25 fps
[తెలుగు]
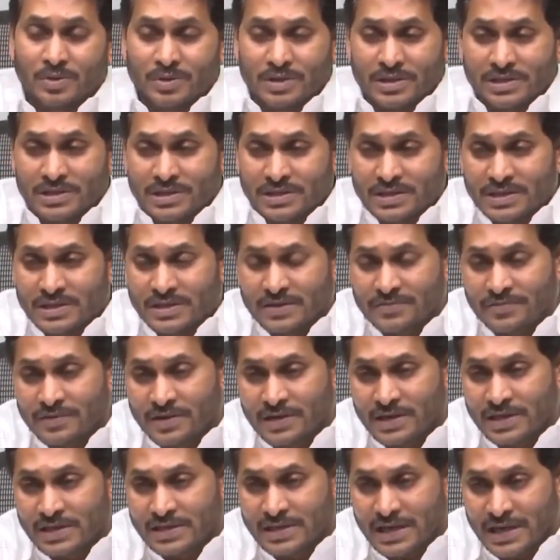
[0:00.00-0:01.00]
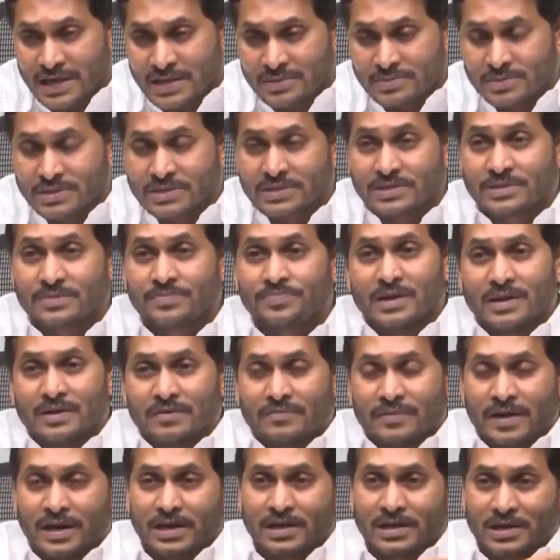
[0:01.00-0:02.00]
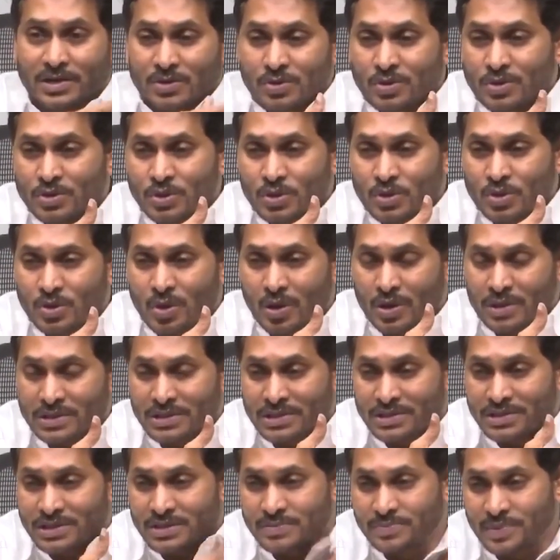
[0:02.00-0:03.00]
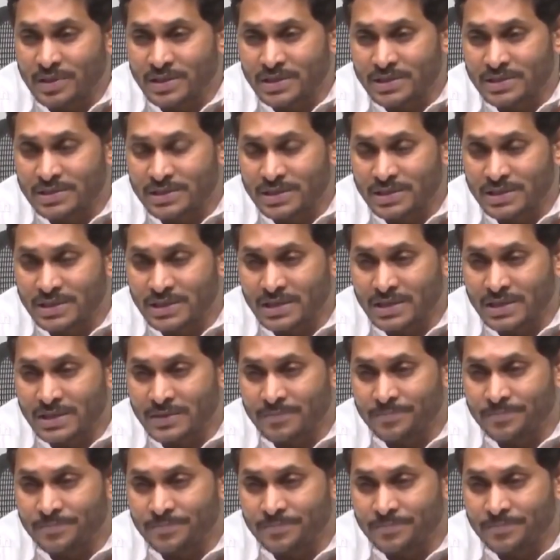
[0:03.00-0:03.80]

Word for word: దీస్ ఆర్ ద డిఫికల్ట్ టైమ్స్ ఇన్ఫ్యాక్ట్ ఈరోజు ఆక్సిజన్ పరిస్థితి